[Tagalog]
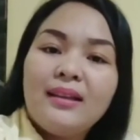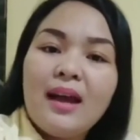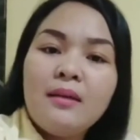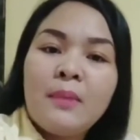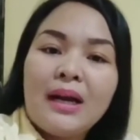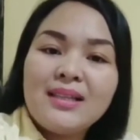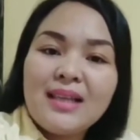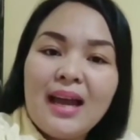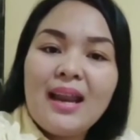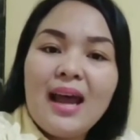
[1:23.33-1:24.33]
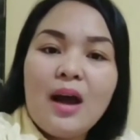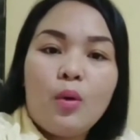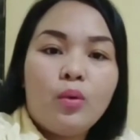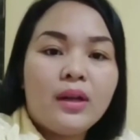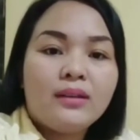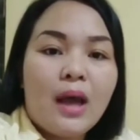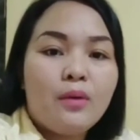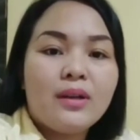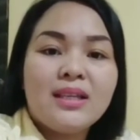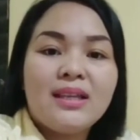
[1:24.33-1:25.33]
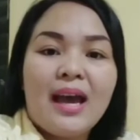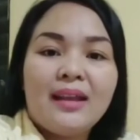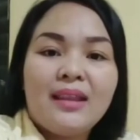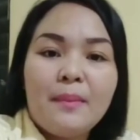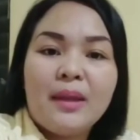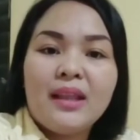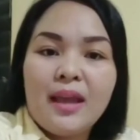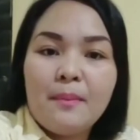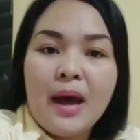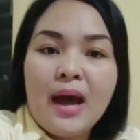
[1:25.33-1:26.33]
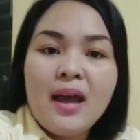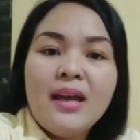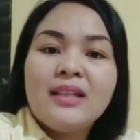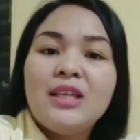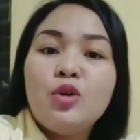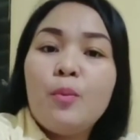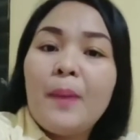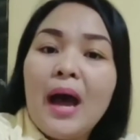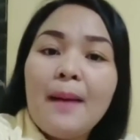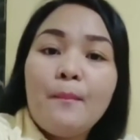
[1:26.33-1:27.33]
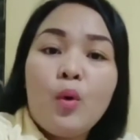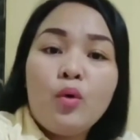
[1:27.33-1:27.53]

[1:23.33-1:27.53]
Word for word: nang magkasala ang unang tao na sina Adam at Eva, sinumpa ang